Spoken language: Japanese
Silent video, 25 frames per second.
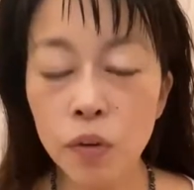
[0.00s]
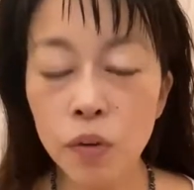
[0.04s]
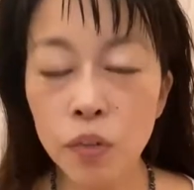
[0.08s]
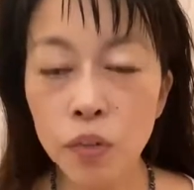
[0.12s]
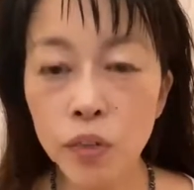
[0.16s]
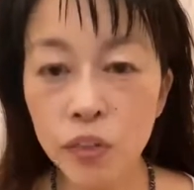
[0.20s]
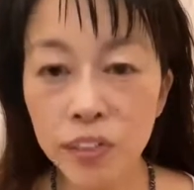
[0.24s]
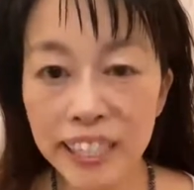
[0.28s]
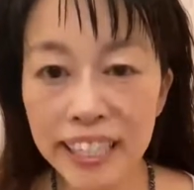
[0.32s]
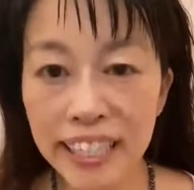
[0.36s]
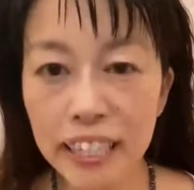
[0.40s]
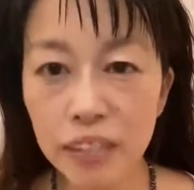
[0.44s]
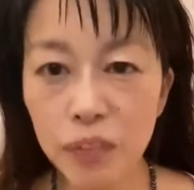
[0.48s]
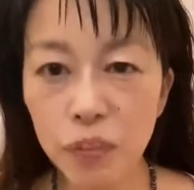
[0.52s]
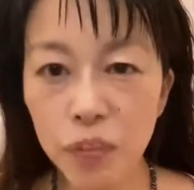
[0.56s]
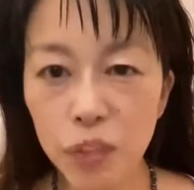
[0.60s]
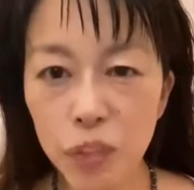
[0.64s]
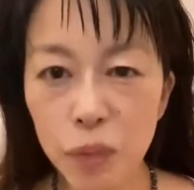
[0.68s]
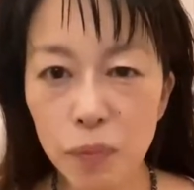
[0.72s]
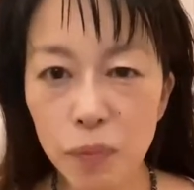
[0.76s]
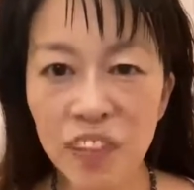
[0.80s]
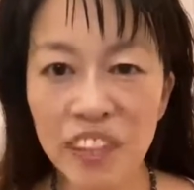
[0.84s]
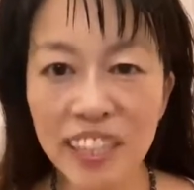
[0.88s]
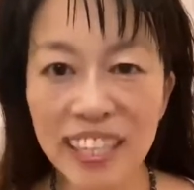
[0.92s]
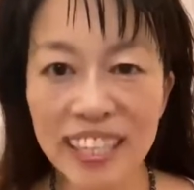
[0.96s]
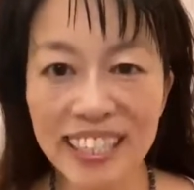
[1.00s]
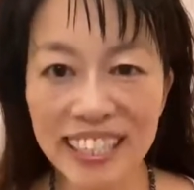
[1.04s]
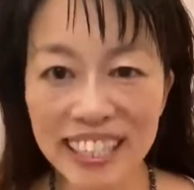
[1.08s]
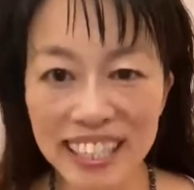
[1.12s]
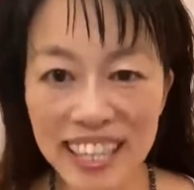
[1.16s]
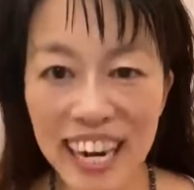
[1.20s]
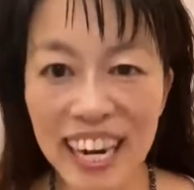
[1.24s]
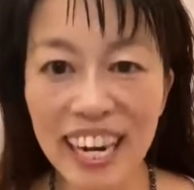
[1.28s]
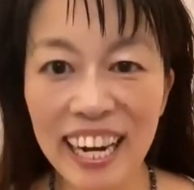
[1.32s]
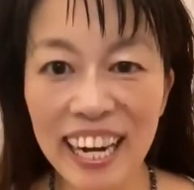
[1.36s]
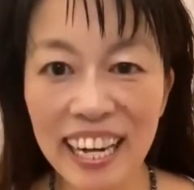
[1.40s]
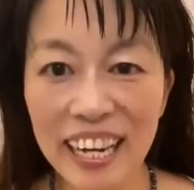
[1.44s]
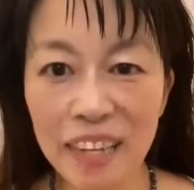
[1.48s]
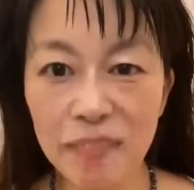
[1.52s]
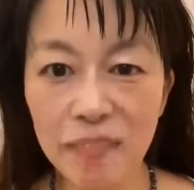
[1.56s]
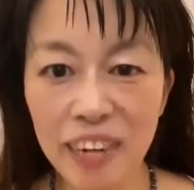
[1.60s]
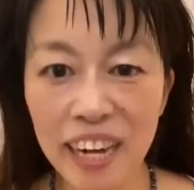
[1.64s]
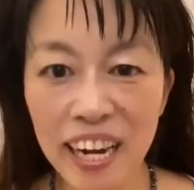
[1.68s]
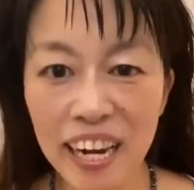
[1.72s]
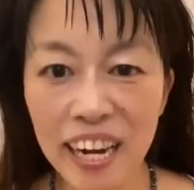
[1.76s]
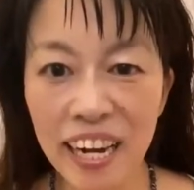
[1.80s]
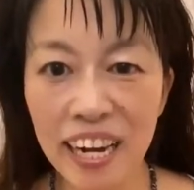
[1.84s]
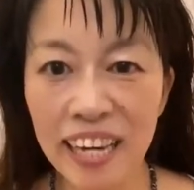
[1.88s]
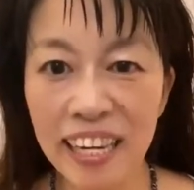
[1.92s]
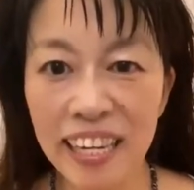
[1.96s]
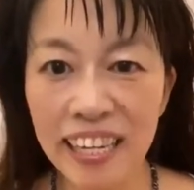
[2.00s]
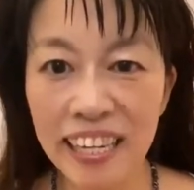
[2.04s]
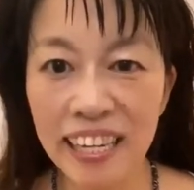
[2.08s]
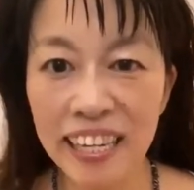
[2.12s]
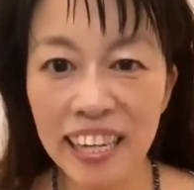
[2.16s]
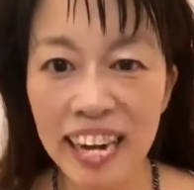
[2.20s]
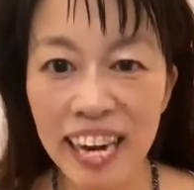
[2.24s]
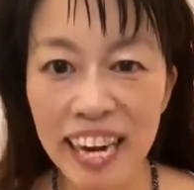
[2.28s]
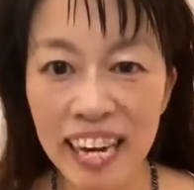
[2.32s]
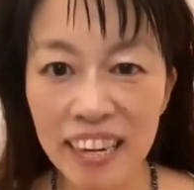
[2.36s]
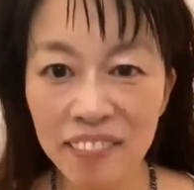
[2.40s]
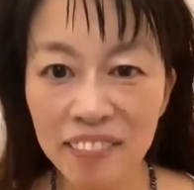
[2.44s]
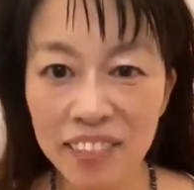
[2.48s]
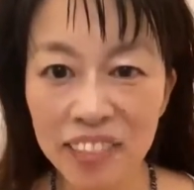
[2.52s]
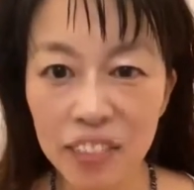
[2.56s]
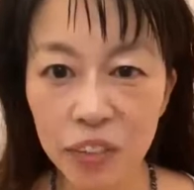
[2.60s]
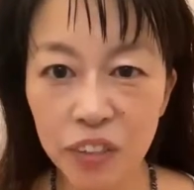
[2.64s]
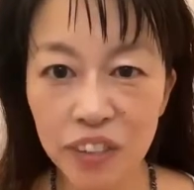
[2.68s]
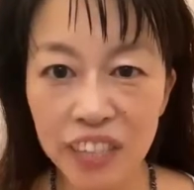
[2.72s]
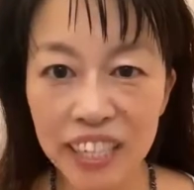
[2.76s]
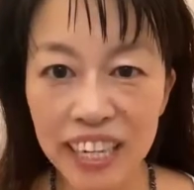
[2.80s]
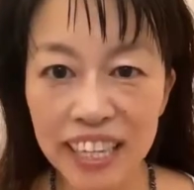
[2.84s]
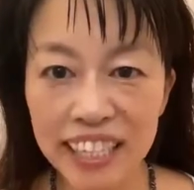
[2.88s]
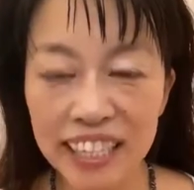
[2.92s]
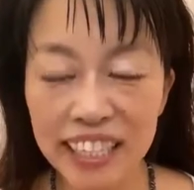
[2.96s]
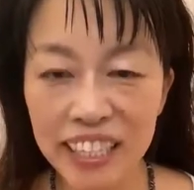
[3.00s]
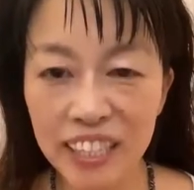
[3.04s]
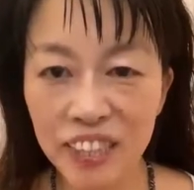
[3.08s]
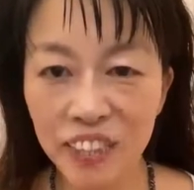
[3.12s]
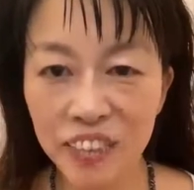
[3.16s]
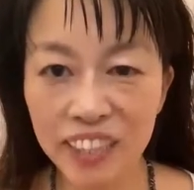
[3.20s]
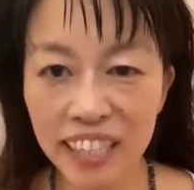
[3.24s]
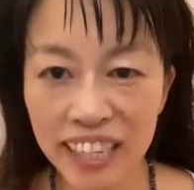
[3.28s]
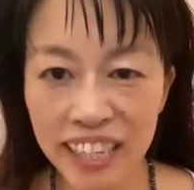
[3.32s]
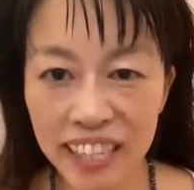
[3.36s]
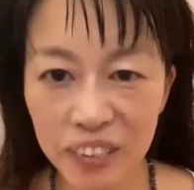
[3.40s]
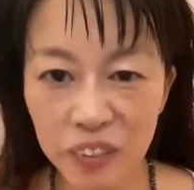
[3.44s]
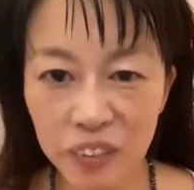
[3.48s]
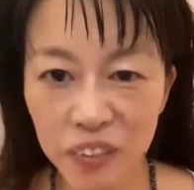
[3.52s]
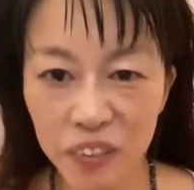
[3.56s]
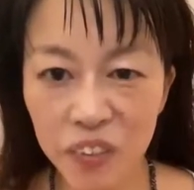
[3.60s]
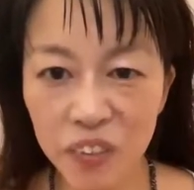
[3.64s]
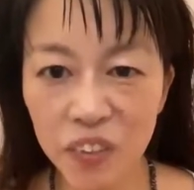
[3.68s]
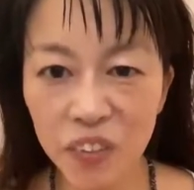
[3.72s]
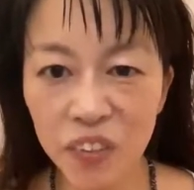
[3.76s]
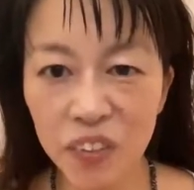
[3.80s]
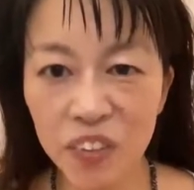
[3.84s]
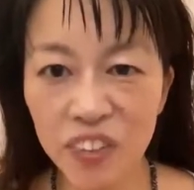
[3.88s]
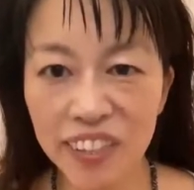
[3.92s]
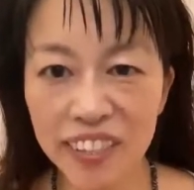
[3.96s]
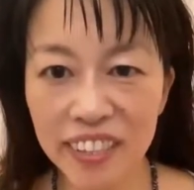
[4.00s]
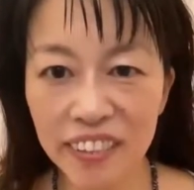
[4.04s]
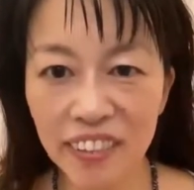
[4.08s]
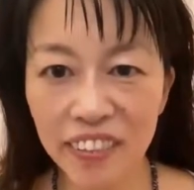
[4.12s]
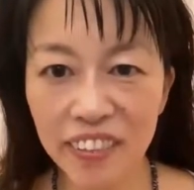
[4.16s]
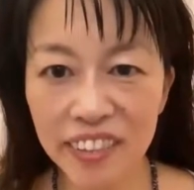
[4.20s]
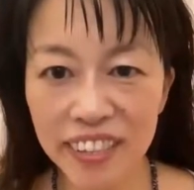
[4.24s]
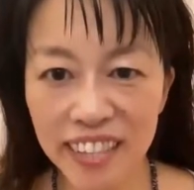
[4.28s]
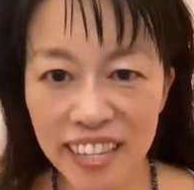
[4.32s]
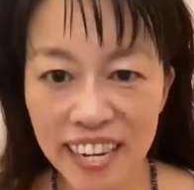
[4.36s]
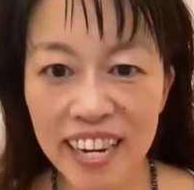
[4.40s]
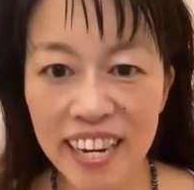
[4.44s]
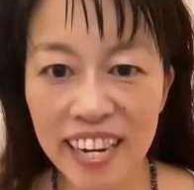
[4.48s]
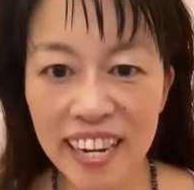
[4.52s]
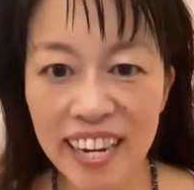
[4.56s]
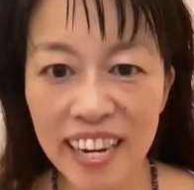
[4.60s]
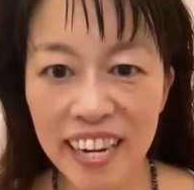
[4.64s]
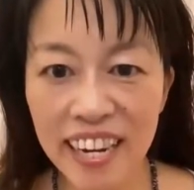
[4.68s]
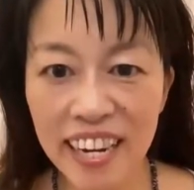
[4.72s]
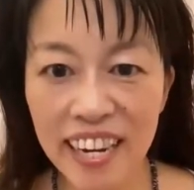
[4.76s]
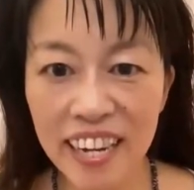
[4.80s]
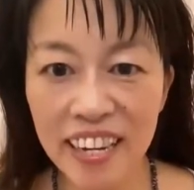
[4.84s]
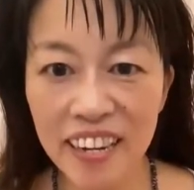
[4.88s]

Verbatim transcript: 当に子どもたちが、まあ、アーミーというか石を投げることによって、